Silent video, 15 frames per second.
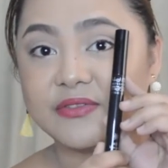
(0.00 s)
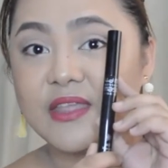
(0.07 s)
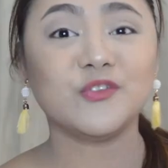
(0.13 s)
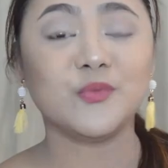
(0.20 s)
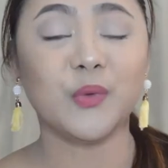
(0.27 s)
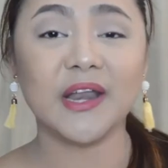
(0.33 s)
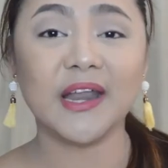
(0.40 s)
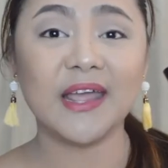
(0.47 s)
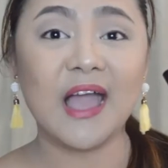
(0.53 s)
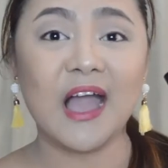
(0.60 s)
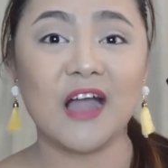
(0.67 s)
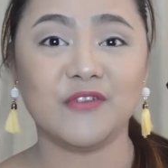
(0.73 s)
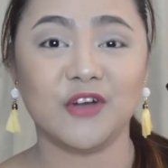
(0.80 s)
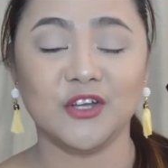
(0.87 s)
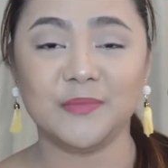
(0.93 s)
That's what I
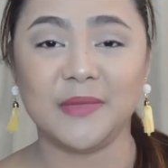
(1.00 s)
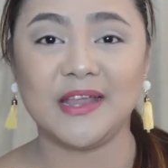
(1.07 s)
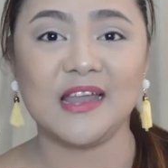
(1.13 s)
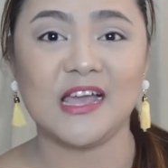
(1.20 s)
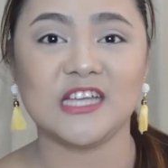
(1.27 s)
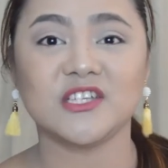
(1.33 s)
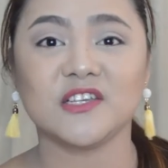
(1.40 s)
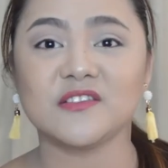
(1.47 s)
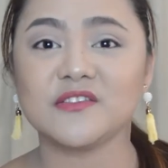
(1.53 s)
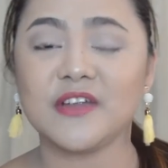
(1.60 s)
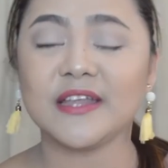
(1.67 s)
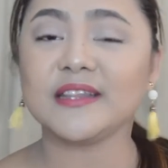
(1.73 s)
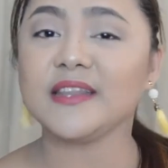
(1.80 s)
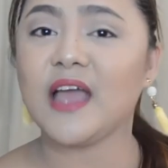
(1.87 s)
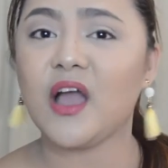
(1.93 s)
have on my lashes
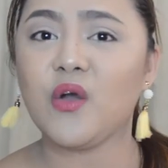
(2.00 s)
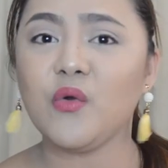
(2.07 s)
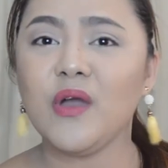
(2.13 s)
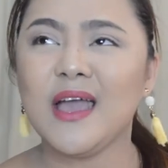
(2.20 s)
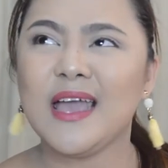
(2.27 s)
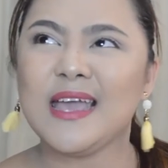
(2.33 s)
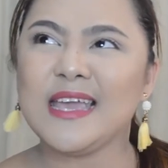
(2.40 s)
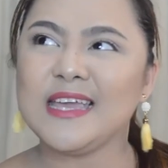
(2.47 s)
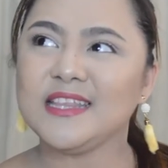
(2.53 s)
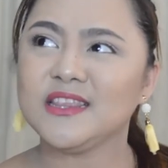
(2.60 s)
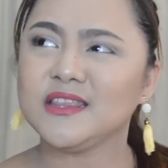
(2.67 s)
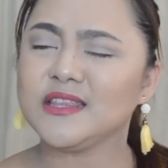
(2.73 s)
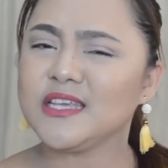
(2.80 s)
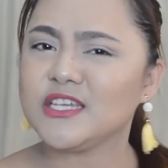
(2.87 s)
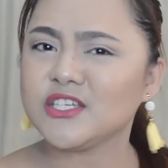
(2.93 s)
right now.
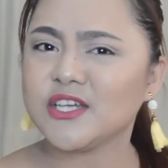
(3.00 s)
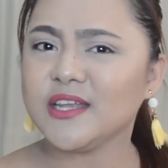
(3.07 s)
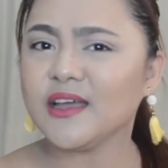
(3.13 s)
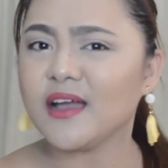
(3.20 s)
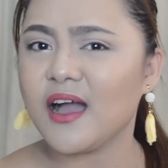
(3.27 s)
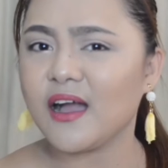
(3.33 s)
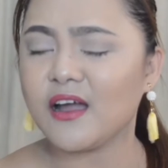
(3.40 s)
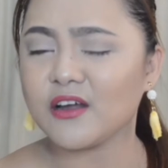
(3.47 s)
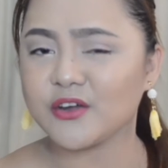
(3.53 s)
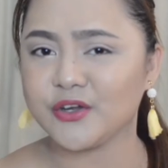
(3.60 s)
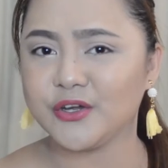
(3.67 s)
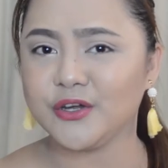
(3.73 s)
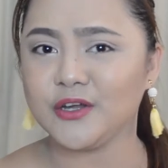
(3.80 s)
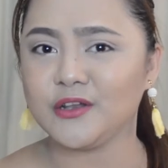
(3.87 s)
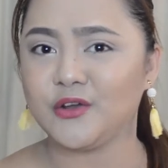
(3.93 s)
Hindi siya
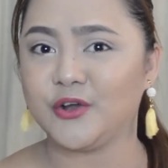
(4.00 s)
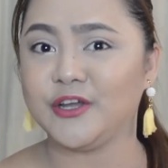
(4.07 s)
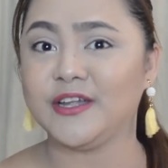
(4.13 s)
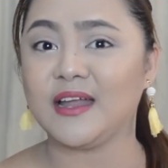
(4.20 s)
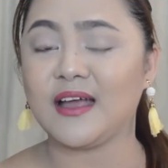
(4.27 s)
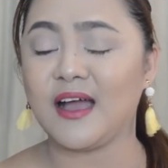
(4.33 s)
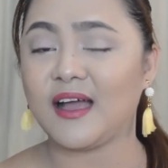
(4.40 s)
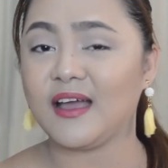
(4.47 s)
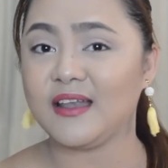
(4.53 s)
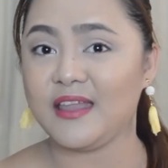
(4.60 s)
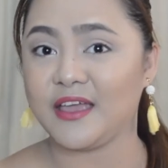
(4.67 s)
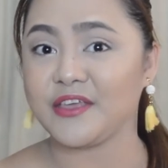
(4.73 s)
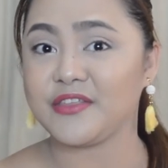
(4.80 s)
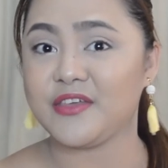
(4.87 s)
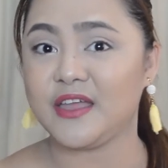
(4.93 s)
nakaka-curl or
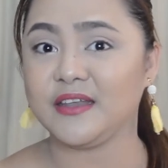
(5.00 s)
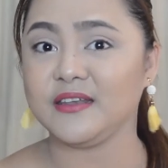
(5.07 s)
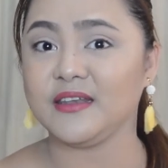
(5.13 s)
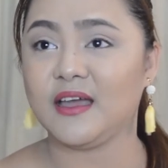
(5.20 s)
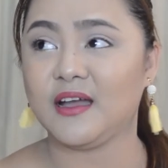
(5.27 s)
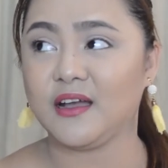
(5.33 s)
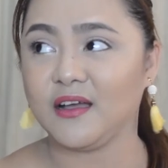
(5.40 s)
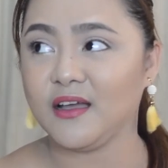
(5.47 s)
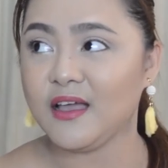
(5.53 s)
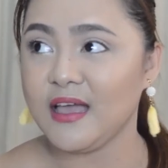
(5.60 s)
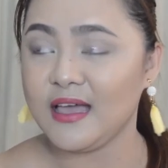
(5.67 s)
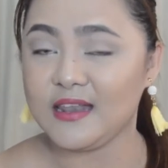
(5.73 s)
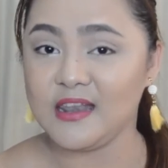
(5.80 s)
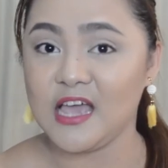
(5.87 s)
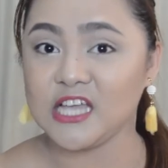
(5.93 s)
nakaka-lengthen ng
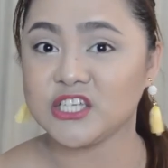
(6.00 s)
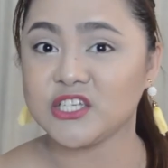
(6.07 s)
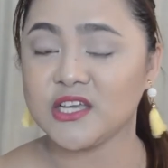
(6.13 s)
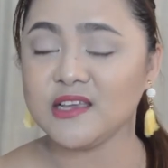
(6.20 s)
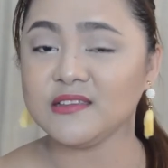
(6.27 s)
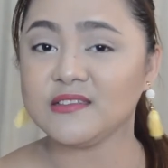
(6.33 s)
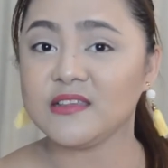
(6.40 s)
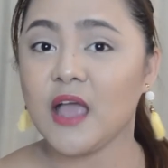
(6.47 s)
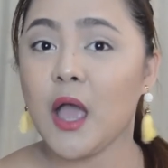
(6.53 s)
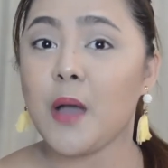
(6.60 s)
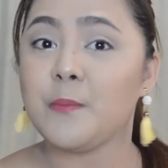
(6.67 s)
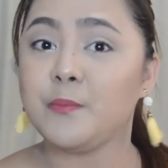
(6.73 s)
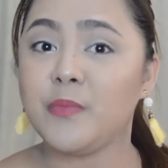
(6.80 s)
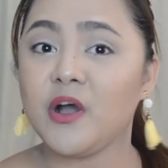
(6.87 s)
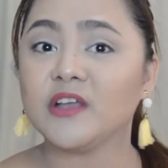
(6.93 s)
lashes
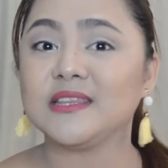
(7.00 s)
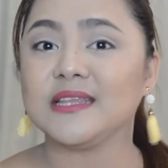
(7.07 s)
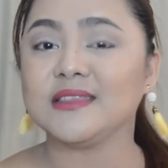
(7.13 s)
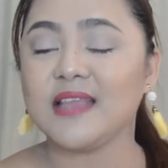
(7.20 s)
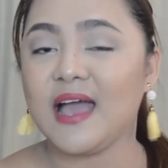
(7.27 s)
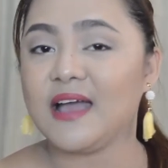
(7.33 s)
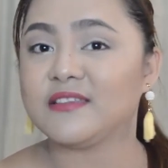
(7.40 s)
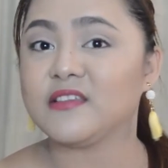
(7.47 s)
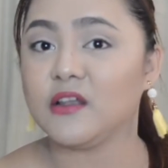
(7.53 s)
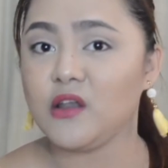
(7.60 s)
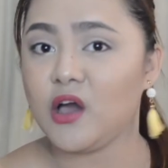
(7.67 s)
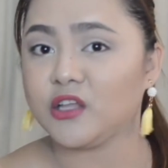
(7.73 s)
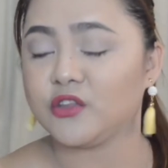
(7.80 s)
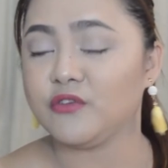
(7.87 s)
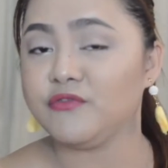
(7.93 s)
but it adds a
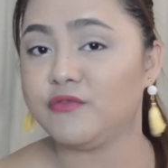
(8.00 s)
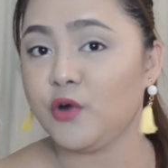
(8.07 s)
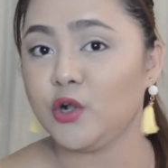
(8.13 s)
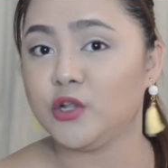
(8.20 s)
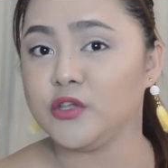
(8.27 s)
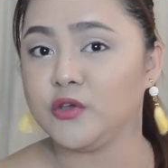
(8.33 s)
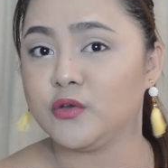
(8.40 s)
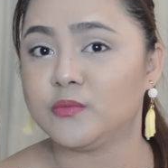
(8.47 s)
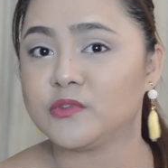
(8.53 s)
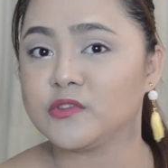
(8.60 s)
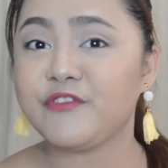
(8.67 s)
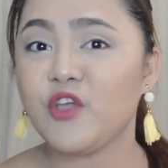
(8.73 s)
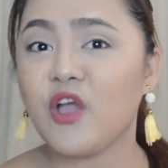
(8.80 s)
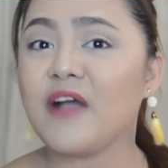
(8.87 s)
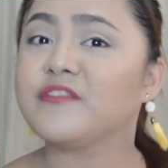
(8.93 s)
lot of volume. If
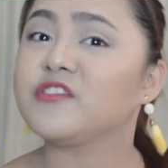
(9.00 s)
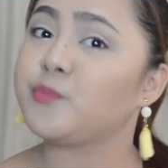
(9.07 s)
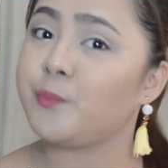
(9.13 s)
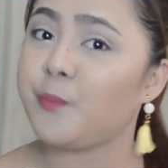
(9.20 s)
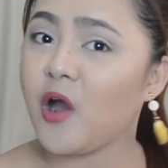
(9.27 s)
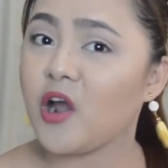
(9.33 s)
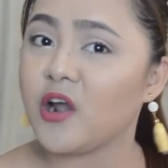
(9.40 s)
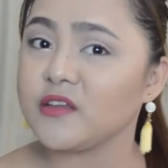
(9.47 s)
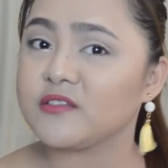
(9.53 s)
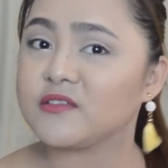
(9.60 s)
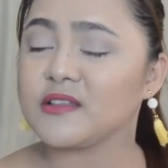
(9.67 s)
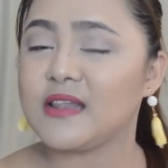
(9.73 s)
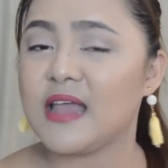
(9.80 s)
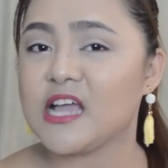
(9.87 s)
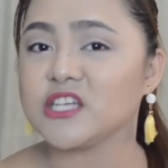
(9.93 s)
you have
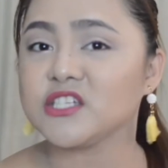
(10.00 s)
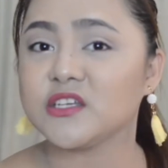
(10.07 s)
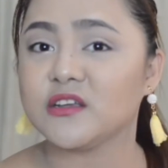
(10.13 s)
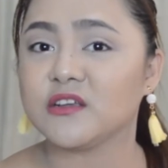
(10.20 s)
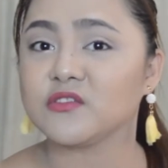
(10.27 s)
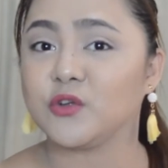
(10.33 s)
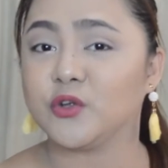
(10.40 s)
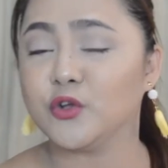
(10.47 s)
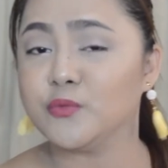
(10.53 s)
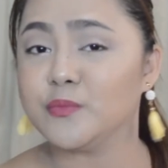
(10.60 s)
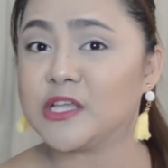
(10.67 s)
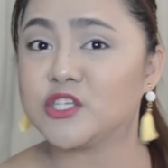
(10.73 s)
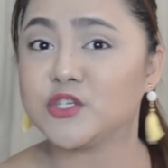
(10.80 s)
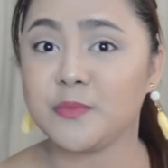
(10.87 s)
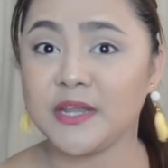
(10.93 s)
sparse lashes or kung
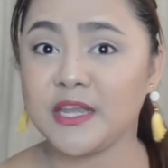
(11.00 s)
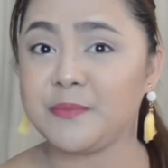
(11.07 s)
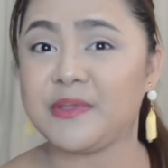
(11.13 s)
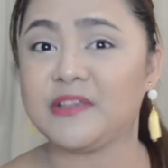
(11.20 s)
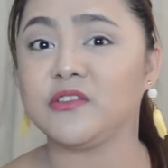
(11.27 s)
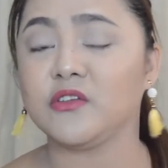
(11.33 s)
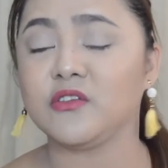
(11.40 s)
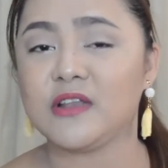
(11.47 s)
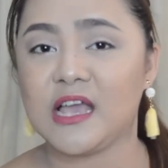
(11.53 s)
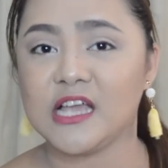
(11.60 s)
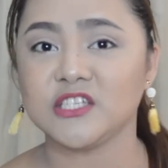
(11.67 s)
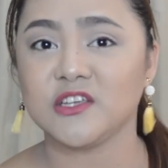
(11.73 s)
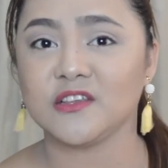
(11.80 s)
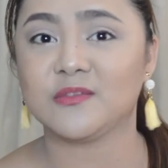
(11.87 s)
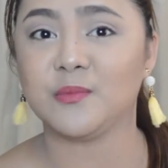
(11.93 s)
medyo manipis yung
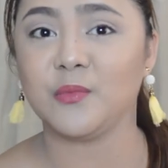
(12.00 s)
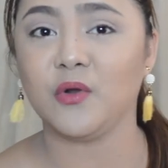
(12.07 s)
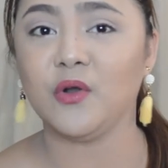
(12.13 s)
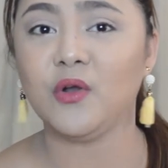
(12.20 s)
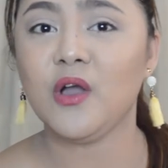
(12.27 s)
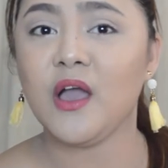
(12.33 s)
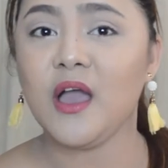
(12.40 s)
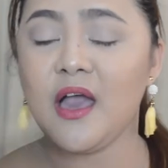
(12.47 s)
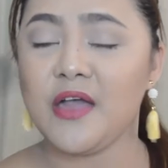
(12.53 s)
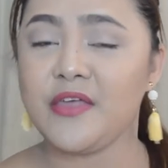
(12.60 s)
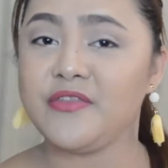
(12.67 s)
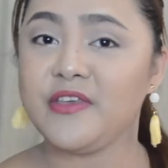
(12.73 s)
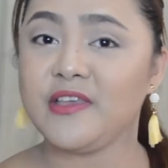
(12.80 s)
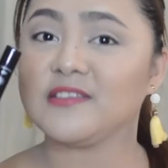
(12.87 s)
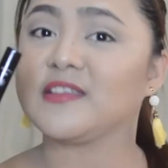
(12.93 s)
lashes mo,
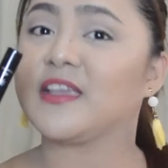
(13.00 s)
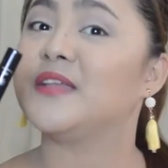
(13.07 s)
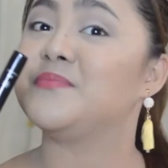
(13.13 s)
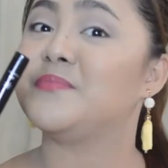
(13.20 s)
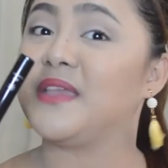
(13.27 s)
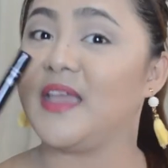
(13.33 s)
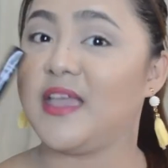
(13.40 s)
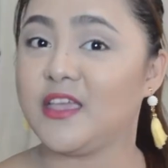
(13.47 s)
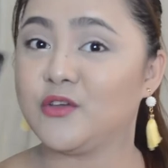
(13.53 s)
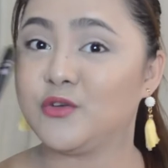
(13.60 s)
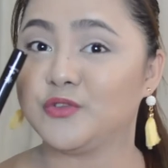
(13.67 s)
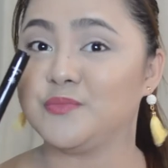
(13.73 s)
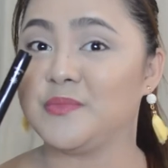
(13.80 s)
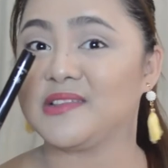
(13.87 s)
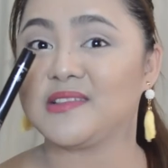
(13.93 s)
this can be a
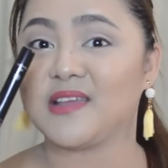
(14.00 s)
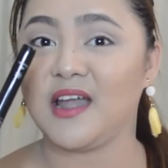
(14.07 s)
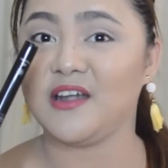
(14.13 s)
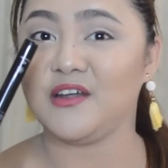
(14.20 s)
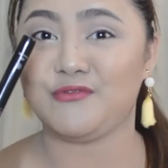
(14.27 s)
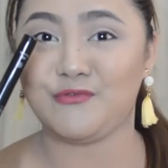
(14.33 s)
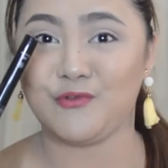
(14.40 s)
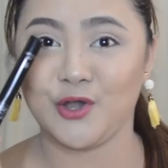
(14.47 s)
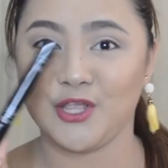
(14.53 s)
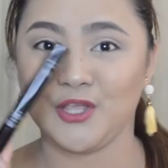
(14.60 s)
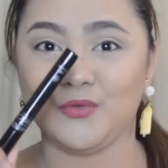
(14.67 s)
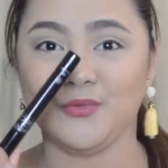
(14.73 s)
good mascara for you.